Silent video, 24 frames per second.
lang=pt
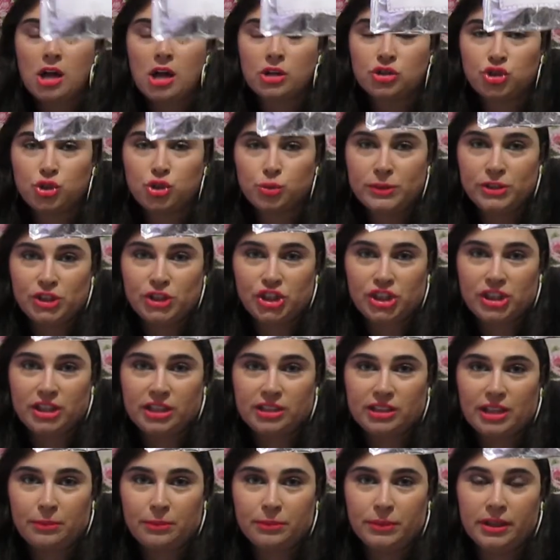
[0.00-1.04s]
de uma
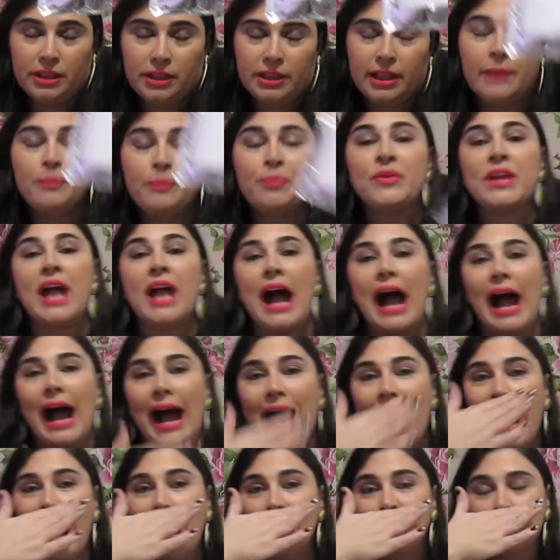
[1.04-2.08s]
inscrita minha, a
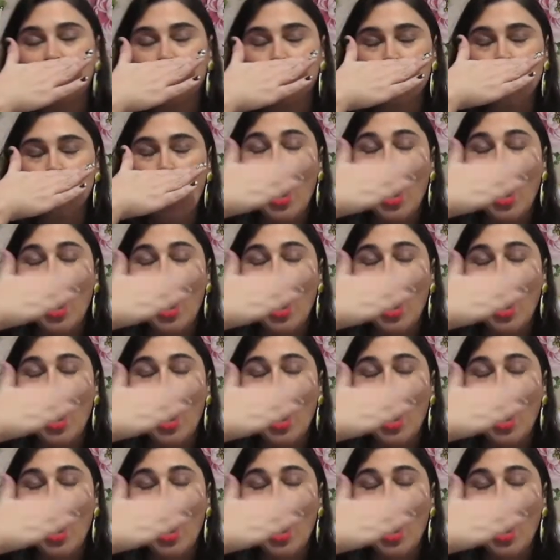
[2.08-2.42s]
Rafa.